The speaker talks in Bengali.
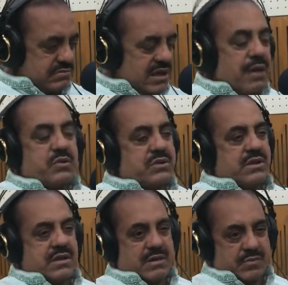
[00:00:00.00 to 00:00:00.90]
কেমন
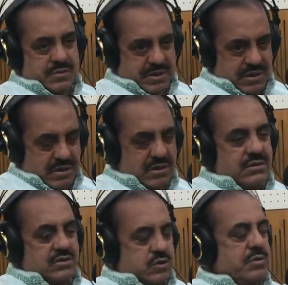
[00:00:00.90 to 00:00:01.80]
থেকে কেমন মানে
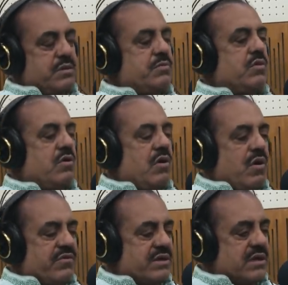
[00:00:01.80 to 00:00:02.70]
ছবি
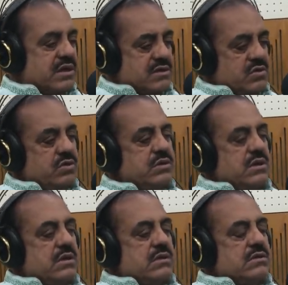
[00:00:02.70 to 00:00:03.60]
অফারটা আসলো
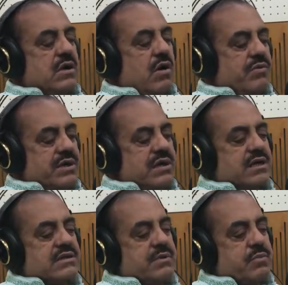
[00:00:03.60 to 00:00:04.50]
অফারটা
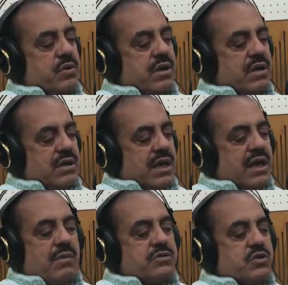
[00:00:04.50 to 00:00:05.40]
আসার পরে
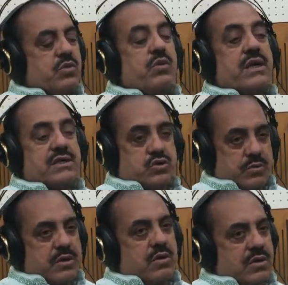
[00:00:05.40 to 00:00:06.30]
এখানে অবশ্য অন্য একটা
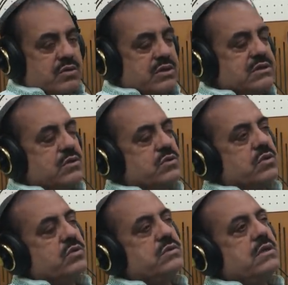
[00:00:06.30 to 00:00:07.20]
ছবি করার কথা ছিল আচ্ছা, তখন